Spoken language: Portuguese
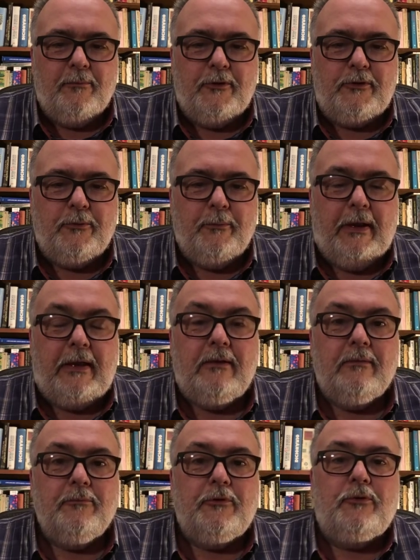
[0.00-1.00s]
Muito
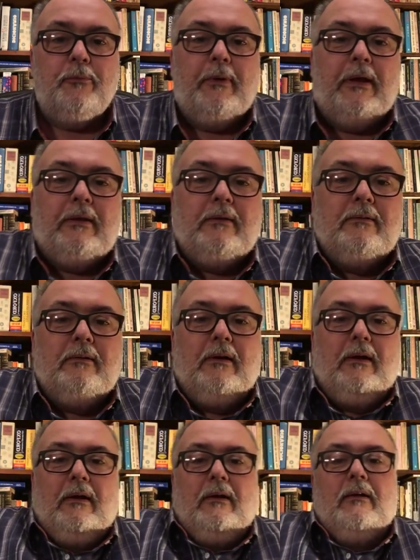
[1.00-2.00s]
bem, muito bem.
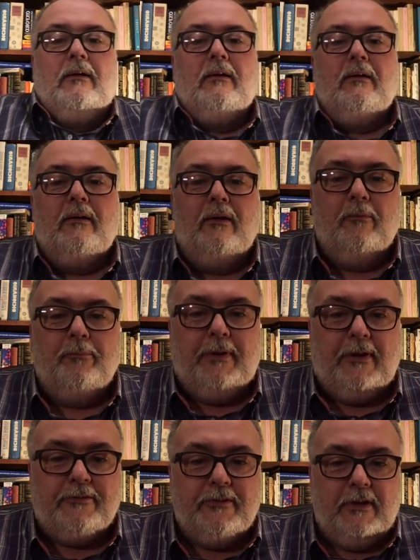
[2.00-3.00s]
É um
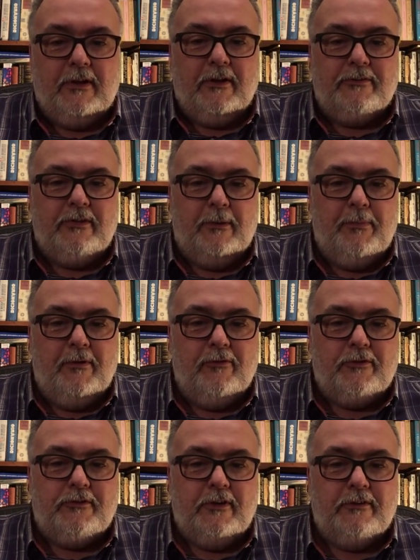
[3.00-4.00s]
prazer receber
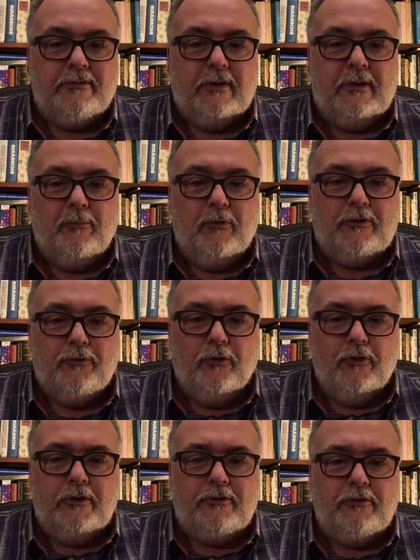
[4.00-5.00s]
vocês aqui. Boa
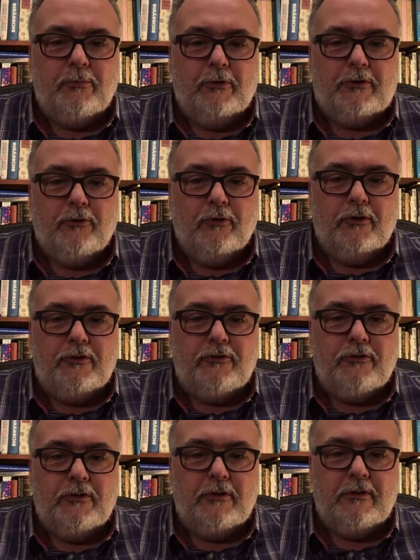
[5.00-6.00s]
noite, boa
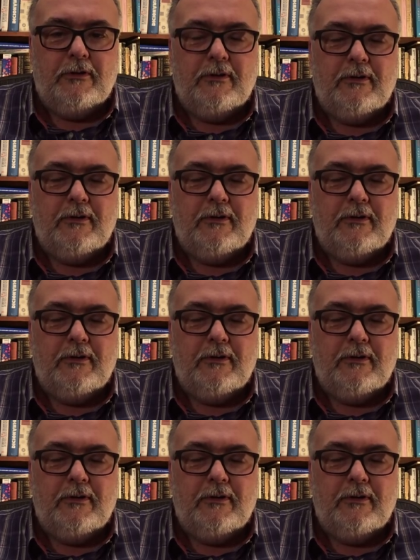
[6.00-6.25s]
noite.